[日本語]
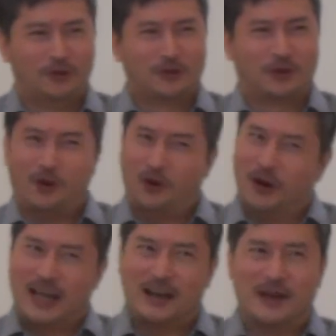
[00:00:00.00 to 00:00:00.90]

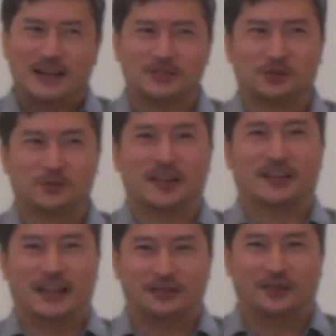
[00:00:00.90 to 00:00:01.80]
これやばい職場
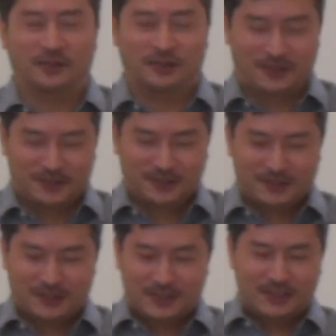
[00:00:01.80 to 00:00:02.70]
だなと
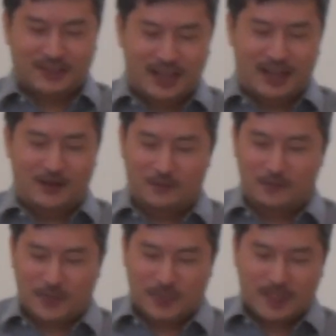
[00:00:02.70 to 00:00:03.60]

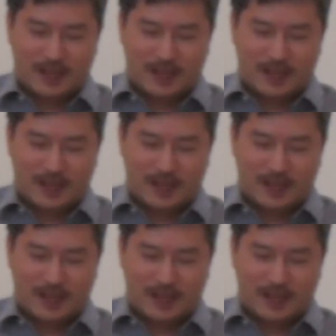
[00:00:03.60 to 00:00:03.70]
で、